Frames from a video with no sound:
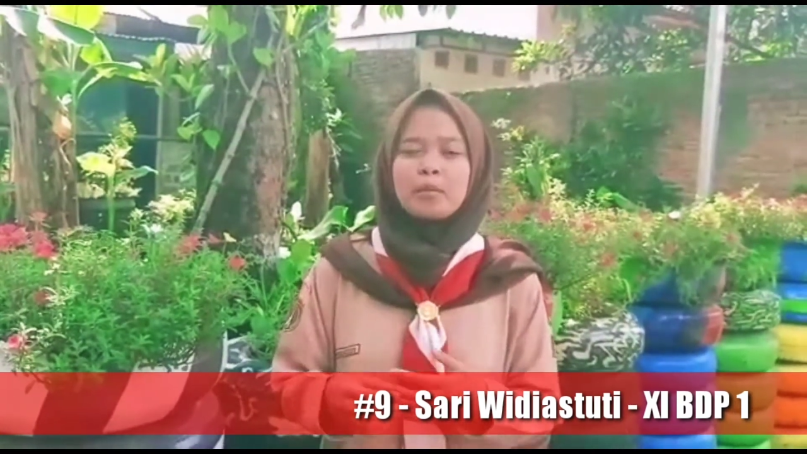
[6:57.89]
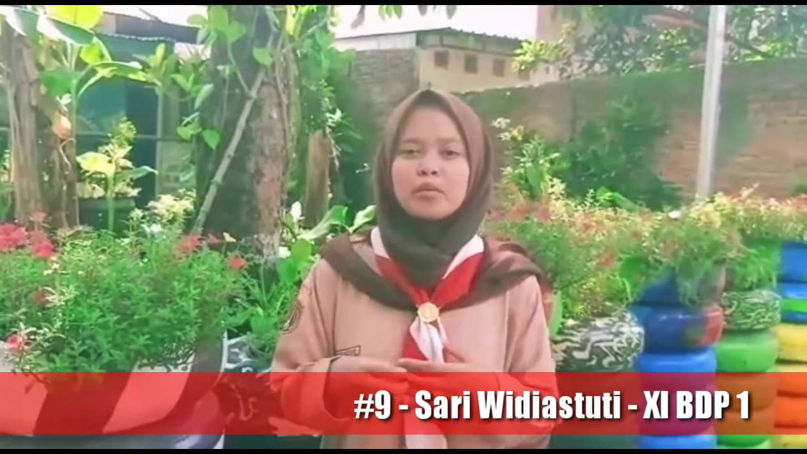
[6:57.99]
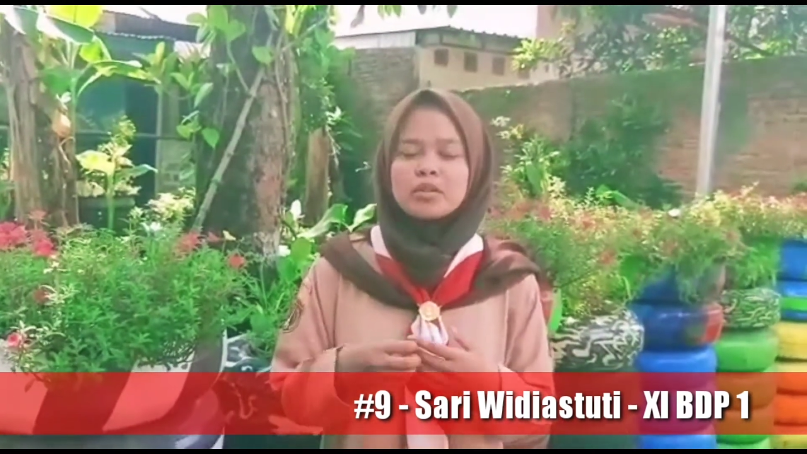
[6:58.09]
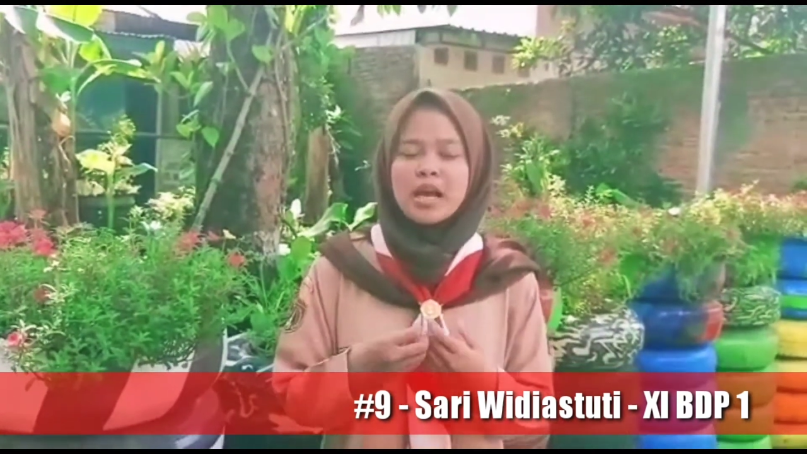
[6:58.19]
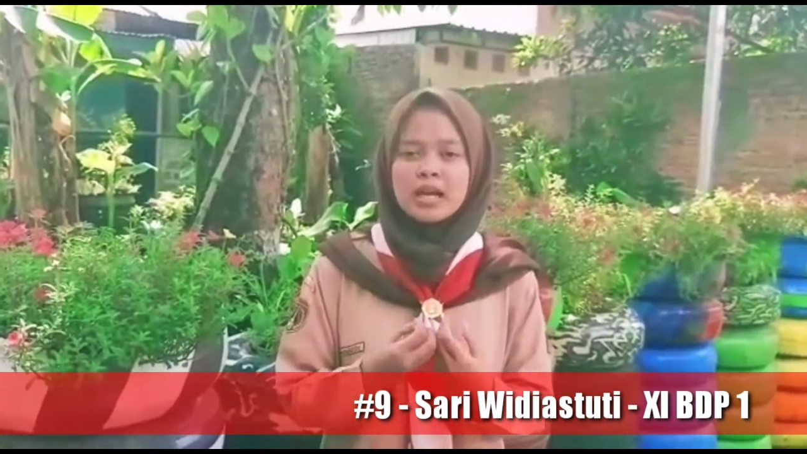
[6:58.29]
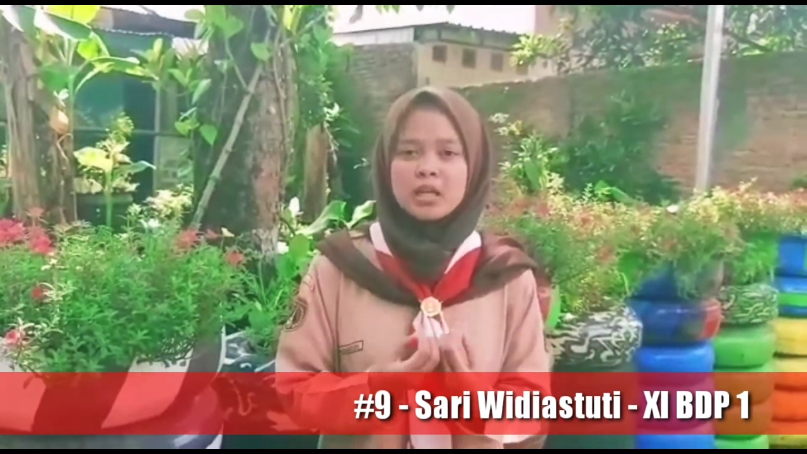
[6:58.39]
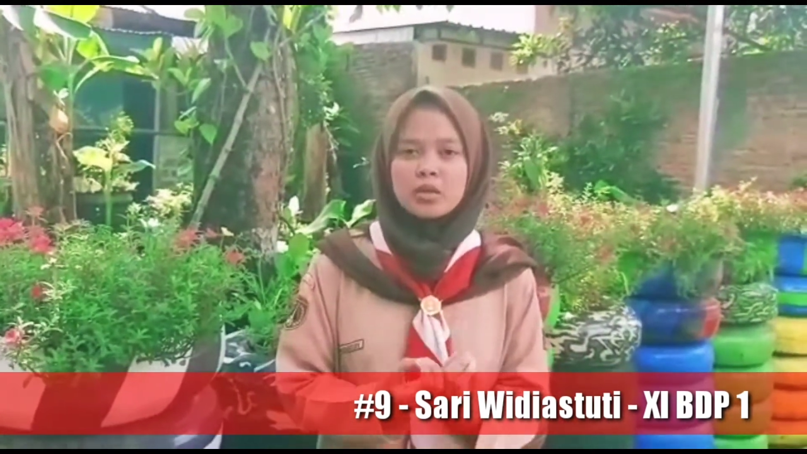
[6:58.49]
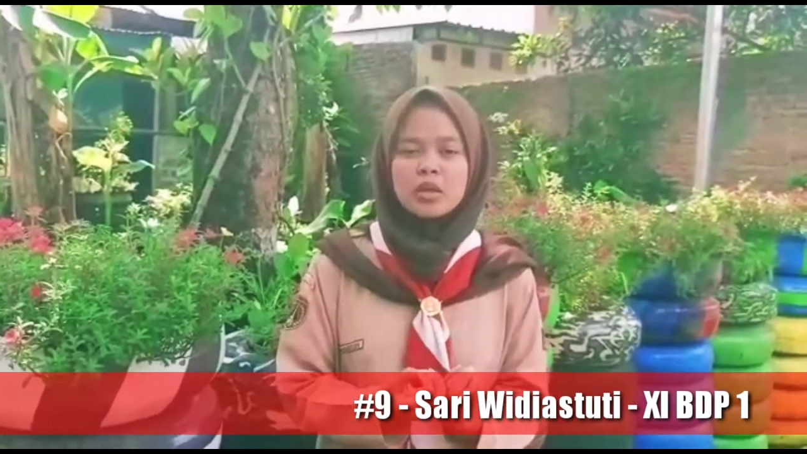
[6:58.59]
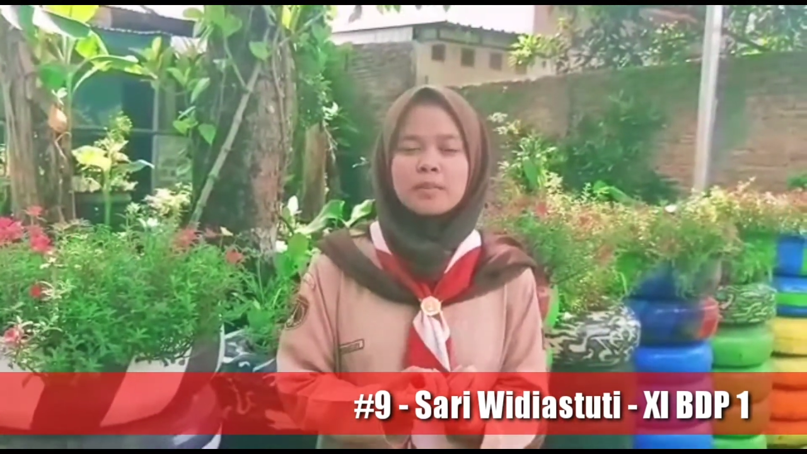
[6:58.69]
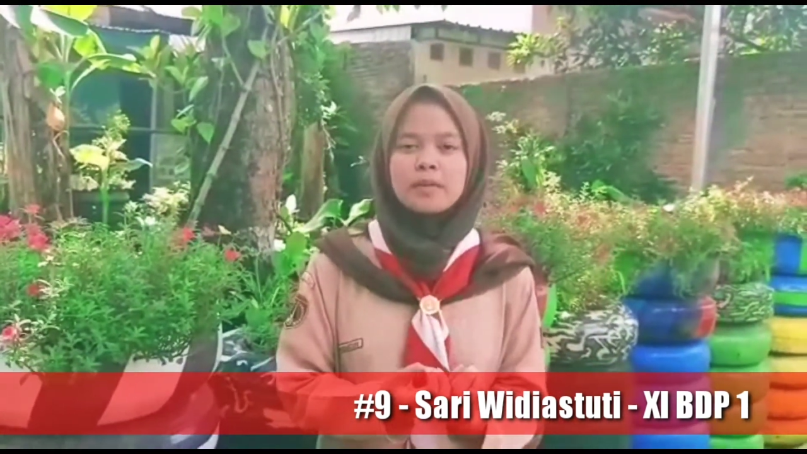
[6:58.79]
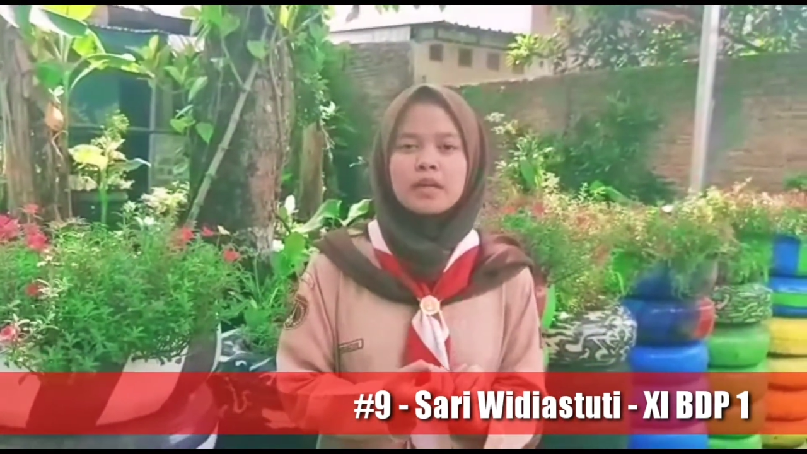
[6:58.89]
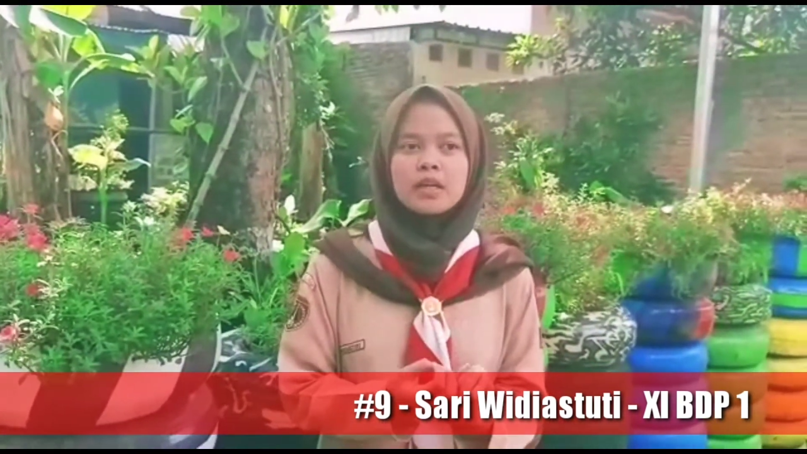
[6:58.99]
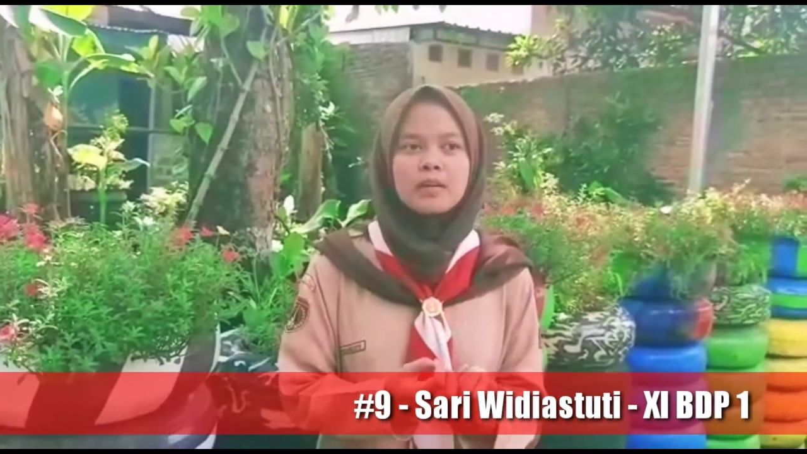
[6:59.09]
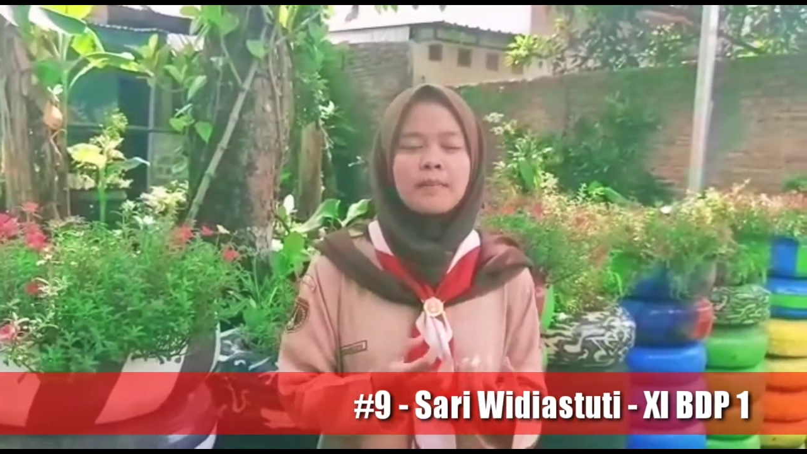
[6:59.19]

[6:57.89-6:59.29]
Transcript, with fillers: perusahaan itu lebih